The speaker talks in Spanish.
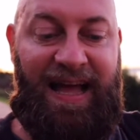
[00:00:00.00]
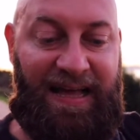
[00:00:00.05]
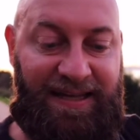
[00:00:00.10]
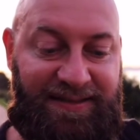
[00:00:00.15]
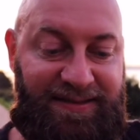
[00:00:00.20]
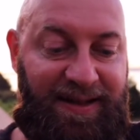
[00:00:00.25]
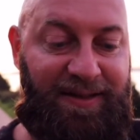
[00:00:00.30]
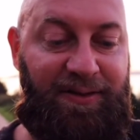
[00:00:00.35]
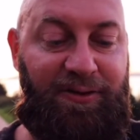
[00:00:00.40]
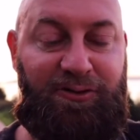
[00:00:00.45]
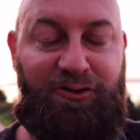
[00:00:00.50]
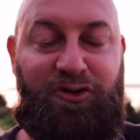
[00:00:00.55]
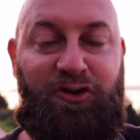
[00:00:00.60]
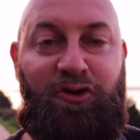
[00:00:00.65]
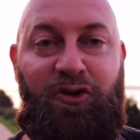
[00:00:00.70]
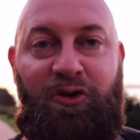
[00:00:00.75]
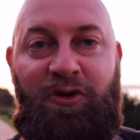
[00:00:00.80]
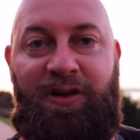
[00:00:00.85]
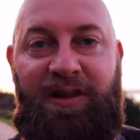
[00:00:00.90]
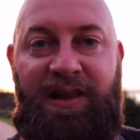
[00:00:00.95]
ha estado
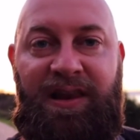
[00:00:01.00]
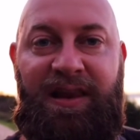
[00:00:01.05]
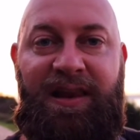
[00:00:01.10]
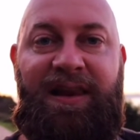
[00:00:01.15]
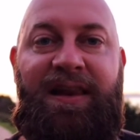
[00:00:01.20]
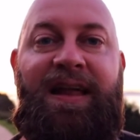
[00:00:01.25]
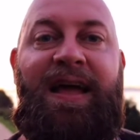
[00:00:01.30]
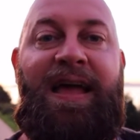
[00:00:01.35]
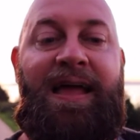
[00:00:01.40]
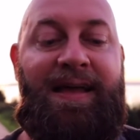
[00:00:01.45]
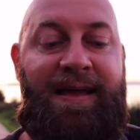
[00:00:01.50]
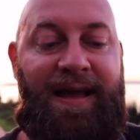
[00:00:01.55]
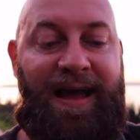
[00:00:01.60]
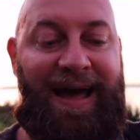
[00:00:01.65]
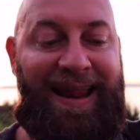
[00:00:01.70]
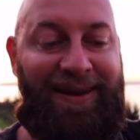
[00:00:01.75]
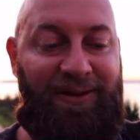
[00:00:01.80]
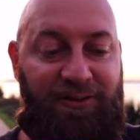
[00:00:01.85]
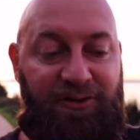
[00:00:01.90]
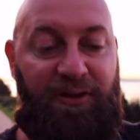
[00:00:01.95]
chulo el
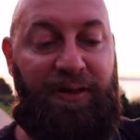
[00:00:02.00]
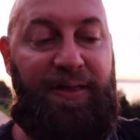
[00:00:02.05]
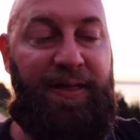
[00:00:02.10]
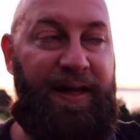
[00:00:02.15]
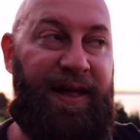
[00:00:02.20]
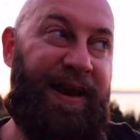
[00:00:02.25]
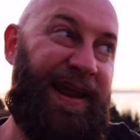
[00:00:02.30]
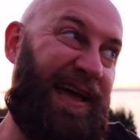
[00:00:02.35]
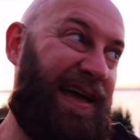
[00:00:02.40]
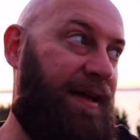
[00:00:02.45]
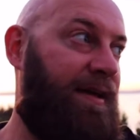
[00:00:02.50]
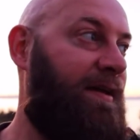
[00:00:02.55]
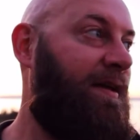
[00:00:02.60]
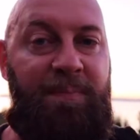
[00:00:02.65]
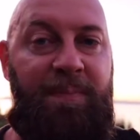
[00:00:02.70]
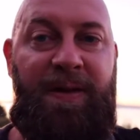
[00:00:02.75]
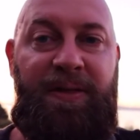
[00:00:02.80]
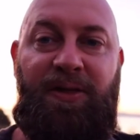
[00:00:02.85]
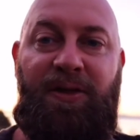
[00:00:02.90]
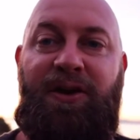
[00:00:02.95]
anochecer, ¿eh?
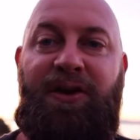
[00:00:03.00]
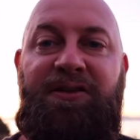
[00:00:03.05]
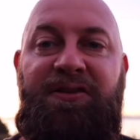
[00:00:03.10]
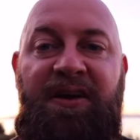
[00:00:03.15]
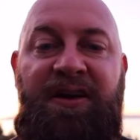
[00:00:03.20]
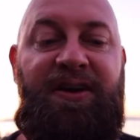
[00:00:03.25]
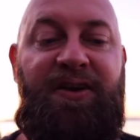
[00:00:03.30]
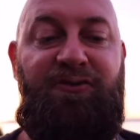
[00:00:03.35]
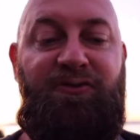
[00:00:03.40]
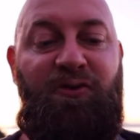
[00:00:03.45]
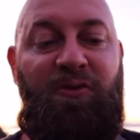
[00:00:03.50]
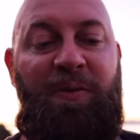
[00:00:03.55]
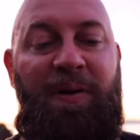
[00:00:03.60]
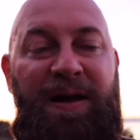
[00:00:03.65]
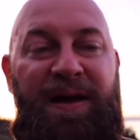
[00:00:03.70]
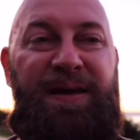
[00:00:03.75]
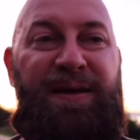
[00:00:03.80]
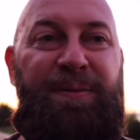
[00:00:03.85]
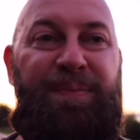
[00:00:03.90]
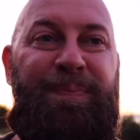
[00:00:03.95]
media horita que estuve
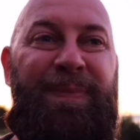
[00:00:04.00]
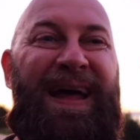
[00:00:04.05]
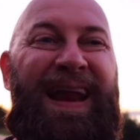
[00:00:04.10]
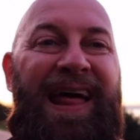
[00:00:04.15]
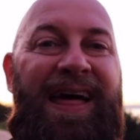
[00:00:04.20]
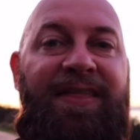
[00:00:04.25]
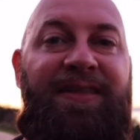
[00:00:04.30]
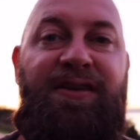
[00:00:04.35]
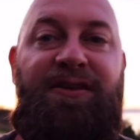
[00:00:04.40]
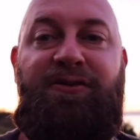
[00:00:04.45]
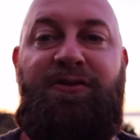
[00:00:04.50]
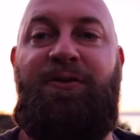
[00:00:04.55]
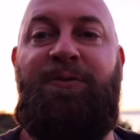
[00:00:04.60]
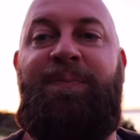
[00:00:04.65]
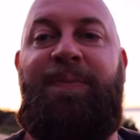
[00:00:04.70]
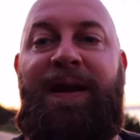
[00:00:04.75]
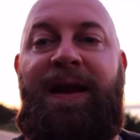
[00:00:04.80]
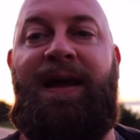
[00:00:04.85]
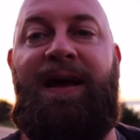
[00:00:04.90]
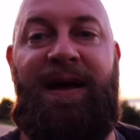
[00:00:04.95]
ahí paradito
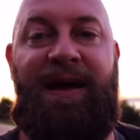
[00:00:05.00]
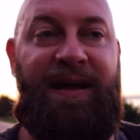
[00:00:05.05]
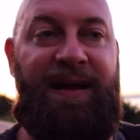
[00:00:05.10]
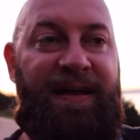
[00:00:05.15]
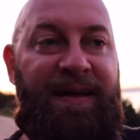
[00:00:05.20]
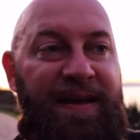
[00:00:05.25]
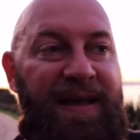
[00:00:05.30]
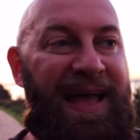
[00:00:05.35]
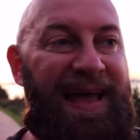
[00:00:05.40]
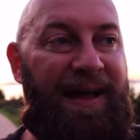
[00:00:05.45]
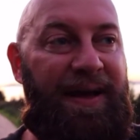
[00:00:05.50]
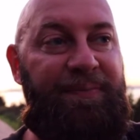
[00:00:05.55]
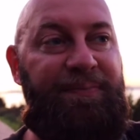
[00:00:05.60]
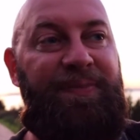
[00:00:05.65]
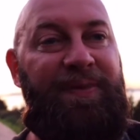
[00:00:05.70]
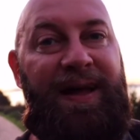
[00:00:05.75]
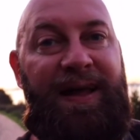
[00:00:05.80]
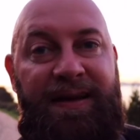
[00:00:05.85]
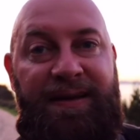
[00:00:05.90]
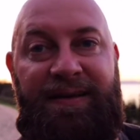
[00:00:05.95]
para
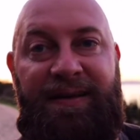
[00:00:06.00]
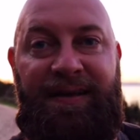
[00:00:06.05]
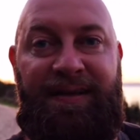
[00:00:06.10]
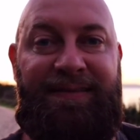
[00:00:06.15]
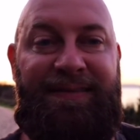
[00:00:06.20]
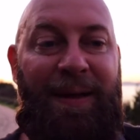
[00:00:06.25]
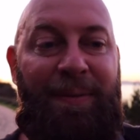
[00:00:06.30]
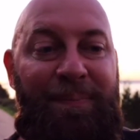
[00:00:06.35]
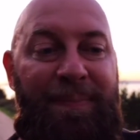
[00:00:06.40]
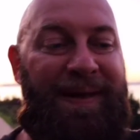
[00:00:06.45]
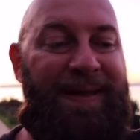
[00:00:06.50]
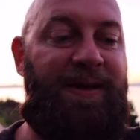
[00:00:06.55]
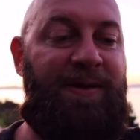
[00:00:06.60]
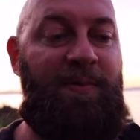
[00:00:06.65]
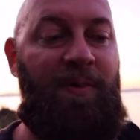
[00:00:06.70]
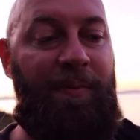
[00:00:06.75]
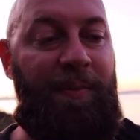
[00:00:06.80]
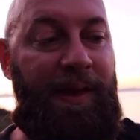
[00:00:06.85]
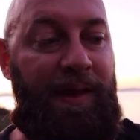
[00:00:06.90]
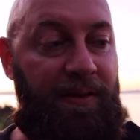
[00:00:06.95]
captar tan bello
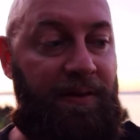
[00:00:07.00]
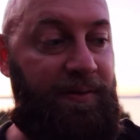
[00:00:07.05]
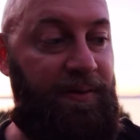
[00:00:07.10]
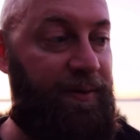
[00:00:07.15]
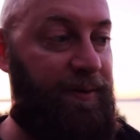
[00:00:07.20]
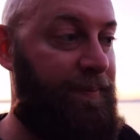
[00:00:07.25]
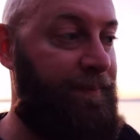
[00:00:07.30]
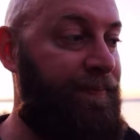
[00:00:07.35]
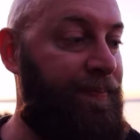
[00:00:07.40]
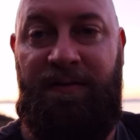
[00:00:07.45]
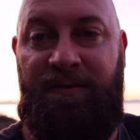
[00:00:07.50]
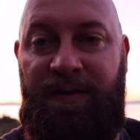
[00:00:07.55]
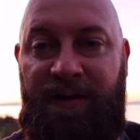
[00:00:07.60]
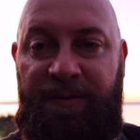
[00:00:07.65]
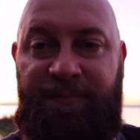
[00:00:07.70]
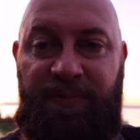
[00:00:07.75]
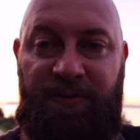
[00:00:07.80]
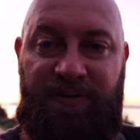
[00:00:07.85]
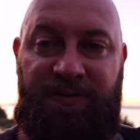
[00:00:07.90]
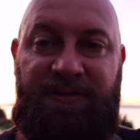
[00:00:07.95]
momento. Y
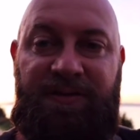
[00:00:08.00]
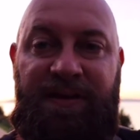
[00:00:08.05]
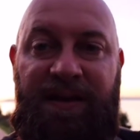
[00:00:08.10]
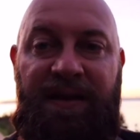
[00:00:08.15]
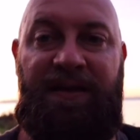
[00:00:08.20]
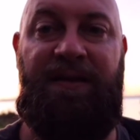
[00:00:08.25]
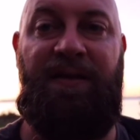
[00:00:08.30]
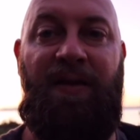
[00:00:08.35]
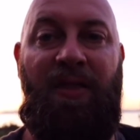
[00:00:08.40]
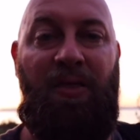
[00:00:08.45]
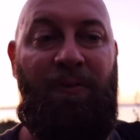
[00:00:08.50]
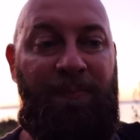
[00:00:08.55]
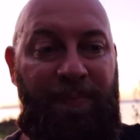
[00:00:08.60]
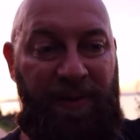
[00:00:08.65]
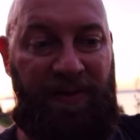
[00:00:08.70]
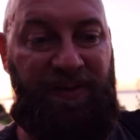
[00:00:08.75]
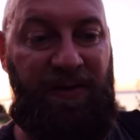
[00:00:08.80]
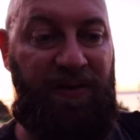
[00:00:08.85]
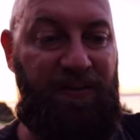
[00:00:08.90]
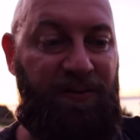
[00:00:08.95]
ahora pues nada, dando un
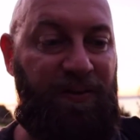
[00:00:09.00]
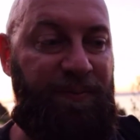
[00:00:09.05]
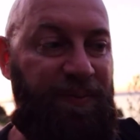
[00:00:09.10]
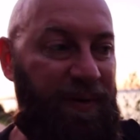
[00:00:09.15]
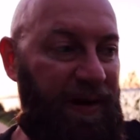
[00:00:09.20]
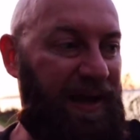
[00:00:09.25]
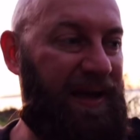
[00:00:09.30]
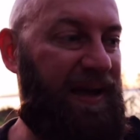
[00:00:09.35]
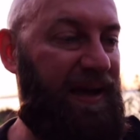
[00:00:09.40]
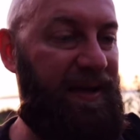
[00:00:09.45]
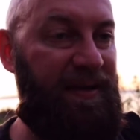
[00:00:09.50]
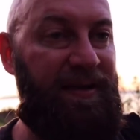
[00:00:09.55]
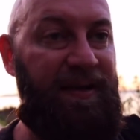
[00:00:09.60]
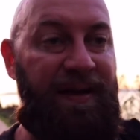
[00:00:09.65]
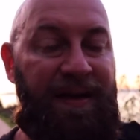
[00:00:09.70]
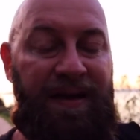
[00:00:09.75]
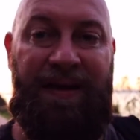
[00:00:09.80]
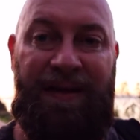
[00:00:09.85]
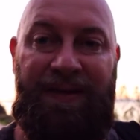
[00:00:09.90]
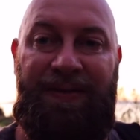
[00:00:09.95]
paseito por aquí,
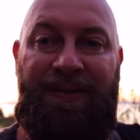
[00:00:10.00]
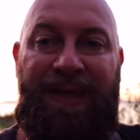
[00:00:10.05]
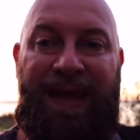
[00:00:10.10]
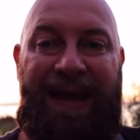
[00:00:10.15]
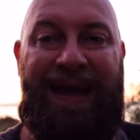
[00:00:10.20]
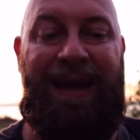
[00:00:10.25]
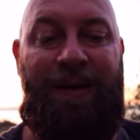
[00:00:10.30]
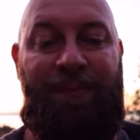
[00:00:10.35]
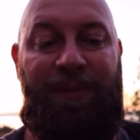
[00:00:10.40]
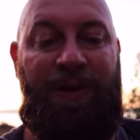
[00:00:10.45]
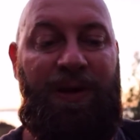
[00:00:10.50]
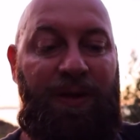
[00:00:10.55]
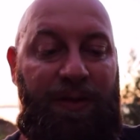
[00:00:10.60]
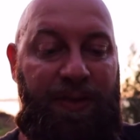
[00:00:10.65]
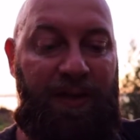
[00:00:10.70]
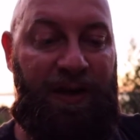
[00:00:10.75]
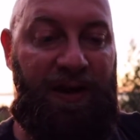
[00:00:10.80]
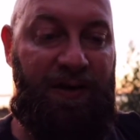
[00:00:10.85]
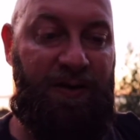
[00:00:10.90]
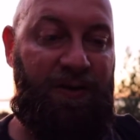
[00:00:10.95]
de camino
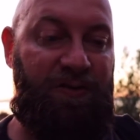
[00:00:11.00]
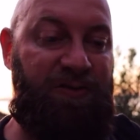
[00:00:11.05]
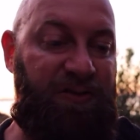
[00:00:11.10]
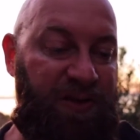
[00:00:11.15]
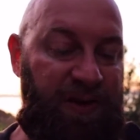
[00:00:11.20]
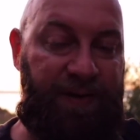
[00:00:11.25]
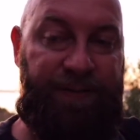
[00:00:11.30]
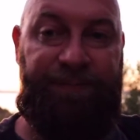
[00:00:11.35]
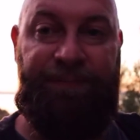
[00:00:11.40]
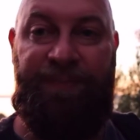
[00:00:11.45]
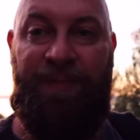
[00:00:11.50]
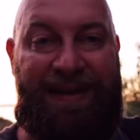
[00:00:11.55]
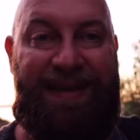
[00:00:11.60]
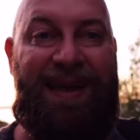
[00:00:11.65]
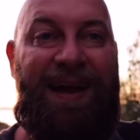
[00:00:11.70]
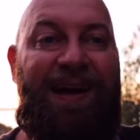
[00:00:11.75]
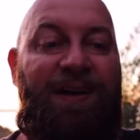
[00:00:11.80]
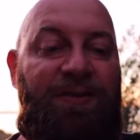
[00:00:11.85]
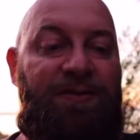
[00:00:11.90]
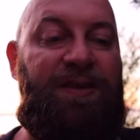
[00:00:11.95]
hacia el coche y
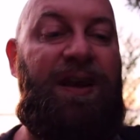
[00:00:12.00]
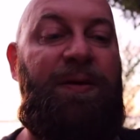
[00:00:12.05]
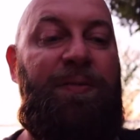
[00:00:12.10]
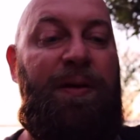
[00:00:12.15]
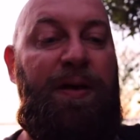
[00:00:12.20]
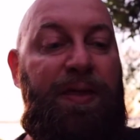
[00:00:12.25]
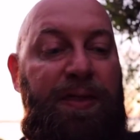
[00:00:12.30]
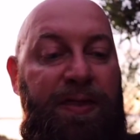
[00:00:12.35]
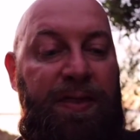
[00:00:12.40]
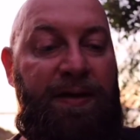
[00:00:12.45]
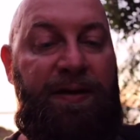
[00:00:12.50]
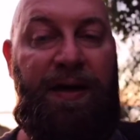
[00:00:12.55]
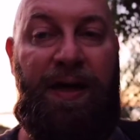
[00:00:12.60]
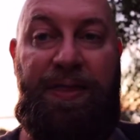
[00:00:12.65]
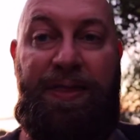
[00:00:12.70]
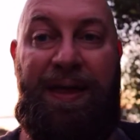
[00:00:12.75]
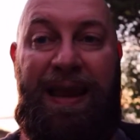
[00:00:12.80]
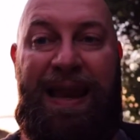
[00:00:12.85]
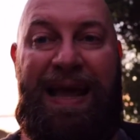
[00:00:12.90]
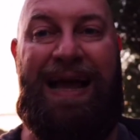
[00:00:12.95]
ya otra vez
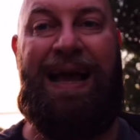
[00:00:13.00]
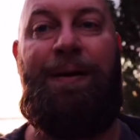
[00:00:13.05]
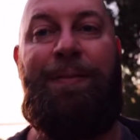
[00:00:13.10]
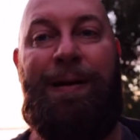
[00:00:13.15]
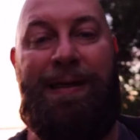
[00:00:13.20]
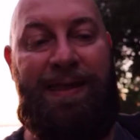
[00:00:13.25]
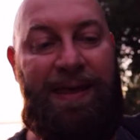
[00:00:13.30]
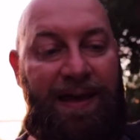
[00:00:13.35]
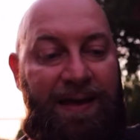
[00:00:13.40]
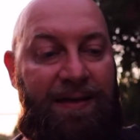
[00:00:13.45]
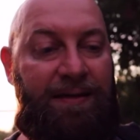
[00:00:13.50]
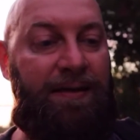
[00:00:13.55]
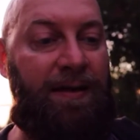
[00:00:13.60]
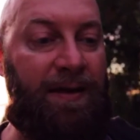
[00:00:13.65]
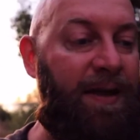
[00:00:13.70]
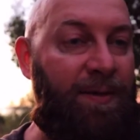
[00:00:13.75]
hacia la cabaña.